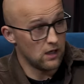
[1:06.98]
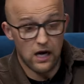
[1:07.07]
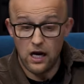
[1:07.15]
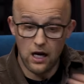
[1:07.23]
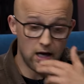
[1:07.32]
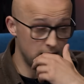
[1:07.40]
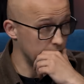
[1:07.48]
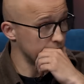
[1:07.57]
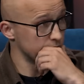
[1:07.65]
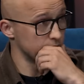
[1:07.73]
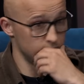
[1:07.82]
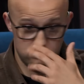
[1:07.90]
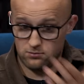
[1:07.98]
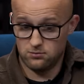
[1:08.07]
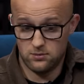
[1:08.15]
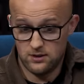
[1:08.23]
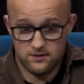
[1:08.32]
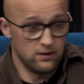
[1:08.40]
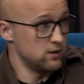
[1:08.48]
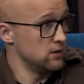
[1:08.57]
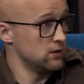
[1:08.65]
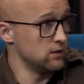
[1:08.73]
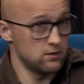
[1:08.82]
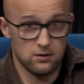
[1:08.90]
А, действительно.
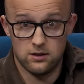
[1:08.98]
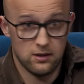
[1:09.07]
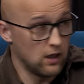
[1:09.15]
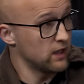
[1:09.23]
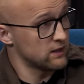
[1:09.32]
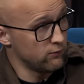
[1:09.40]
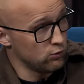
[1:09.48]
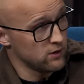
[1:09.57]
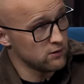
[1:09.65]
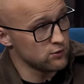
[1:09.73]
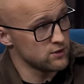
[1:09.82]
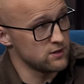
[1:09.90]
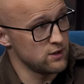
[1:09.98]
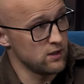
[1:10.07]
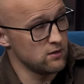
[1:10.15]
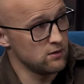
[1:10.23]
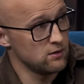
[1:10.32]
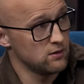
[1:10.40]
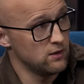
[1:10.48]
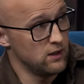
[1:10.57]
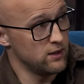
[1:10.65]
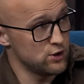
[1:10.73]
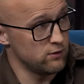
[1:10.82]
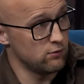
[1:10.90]
Это... От кого он тебе должен защищать? Или
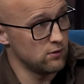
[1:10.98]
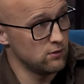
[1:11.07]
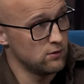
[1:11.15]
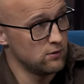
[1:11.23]
от чего?